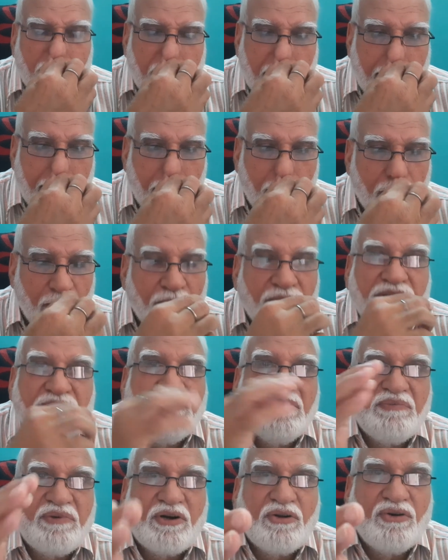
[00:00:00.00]
में गाइनोकोलॉजी
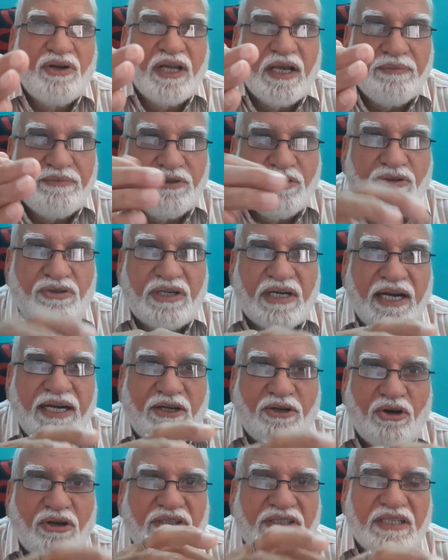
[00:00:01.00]
में पढ़ोगे आप यूट्राइन
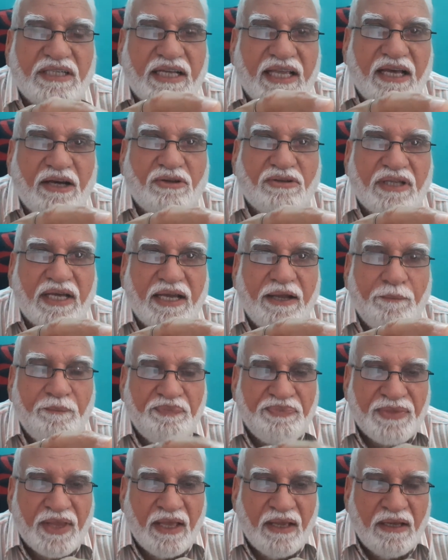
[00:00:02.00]
टॉर्शन क्या होता है
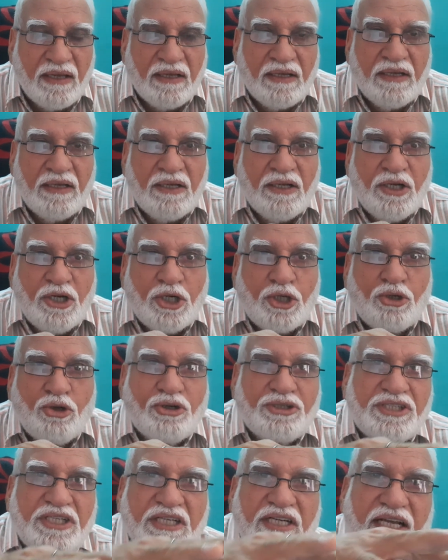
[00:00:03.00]

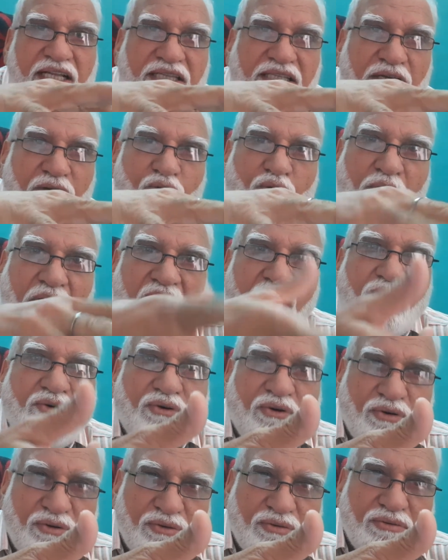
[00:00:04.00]
टॉर्शन कहते हैं घुमाव को